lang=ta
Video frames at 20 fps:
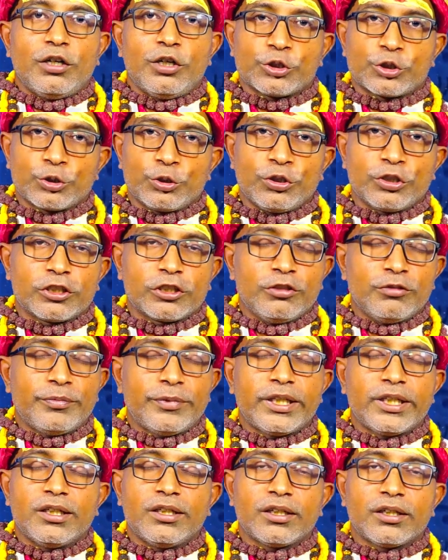அசுரர்களும்
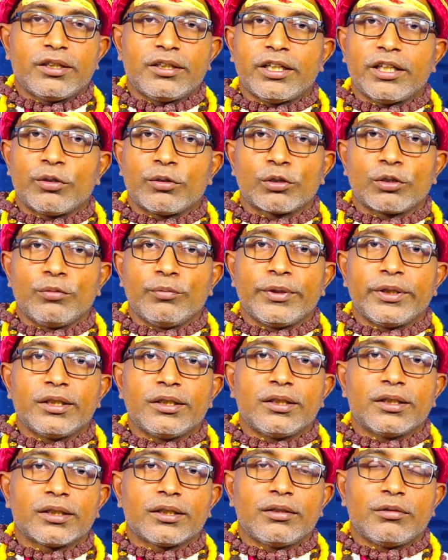பயந்துட்டாங்க தேவர்களும்
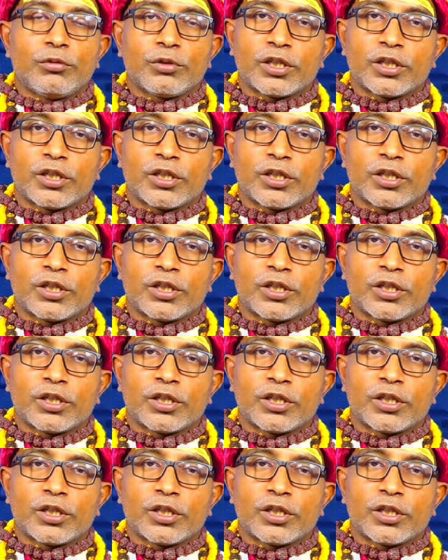பயந்துட்டாங்க